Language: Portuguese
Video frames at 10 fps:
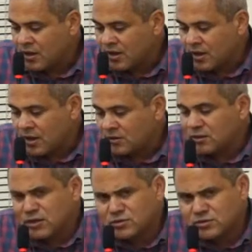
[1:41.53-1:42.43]
é, de
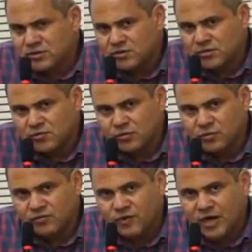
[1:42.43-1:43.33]
denúncia de desvio
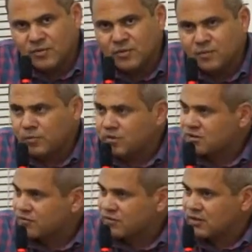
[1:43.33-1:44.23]
de verba,
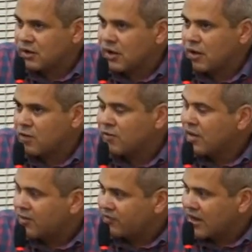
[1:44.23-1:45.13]
Polícia Federal,
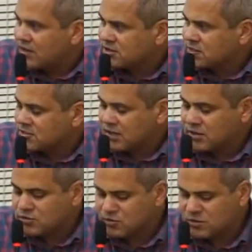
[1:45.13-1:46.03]
várias
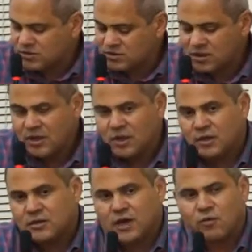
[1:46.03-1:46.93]
investigações,
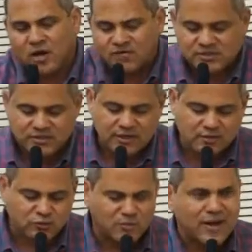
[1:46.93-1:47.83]
e agora vai ser
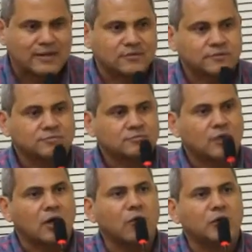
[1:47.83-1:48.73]
retomado,
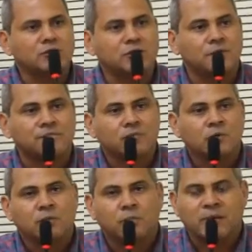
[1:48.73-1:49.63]
aonde
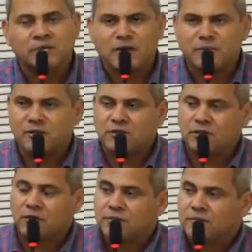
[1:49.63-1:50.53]

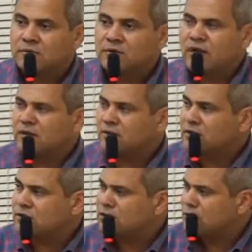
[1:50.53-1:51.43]
praticamente
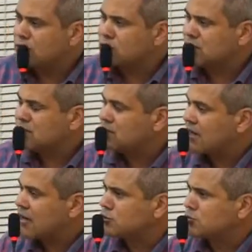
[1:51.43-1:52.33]
35
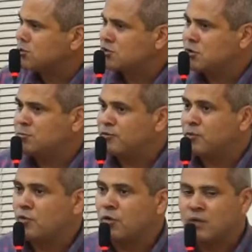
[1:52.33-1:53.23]
entidades do município
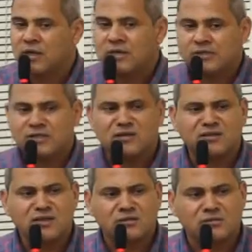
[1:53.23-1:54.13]
ficou sem
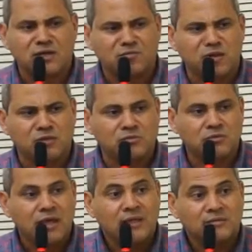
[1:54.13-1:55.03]
ter esses alimentos,
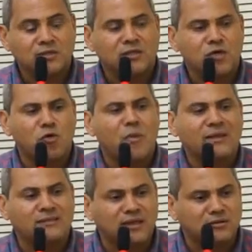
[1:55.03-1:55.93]
sem ter como
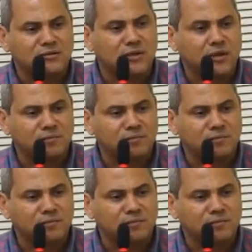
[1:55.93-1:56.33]
atender